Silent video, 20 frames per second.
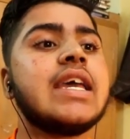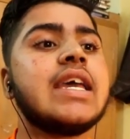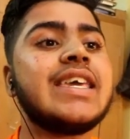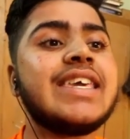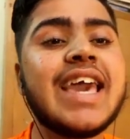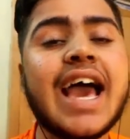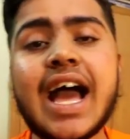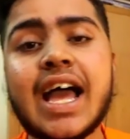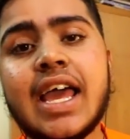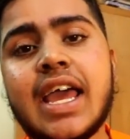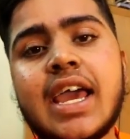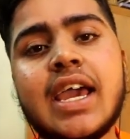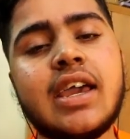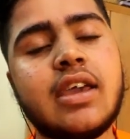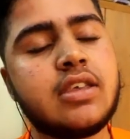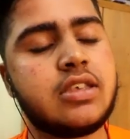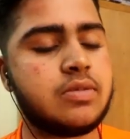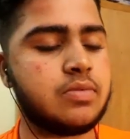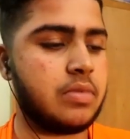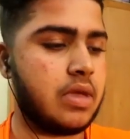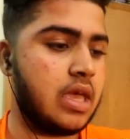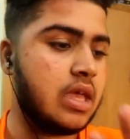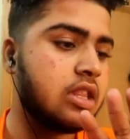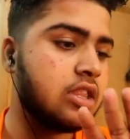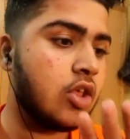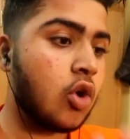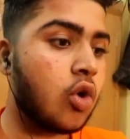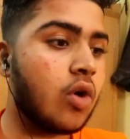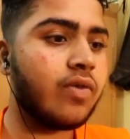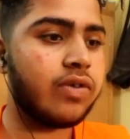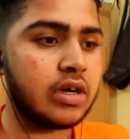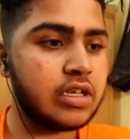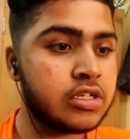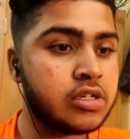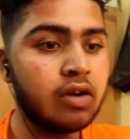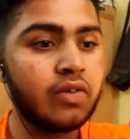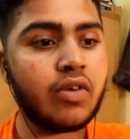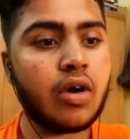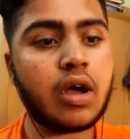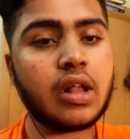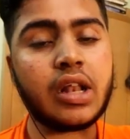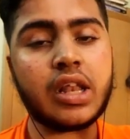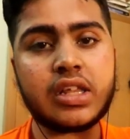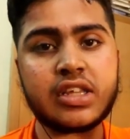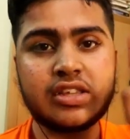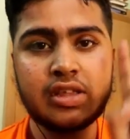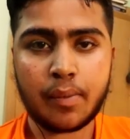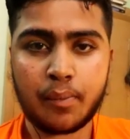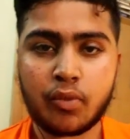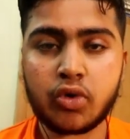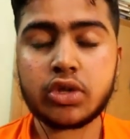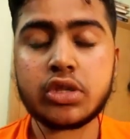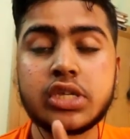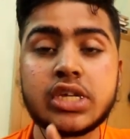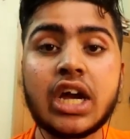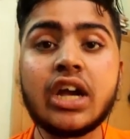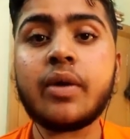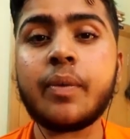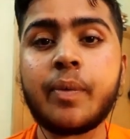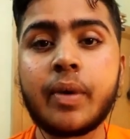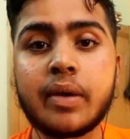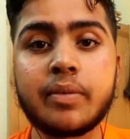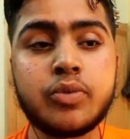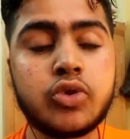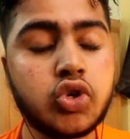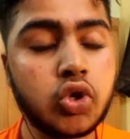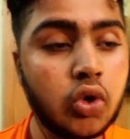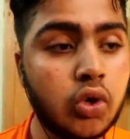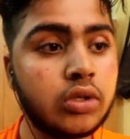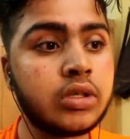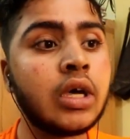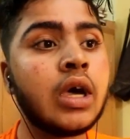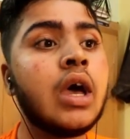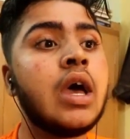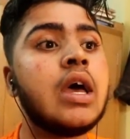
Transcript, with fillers: क्या है इसमें देखो फर्स्ट ऑफ ऑल सबको जट प्रभजोत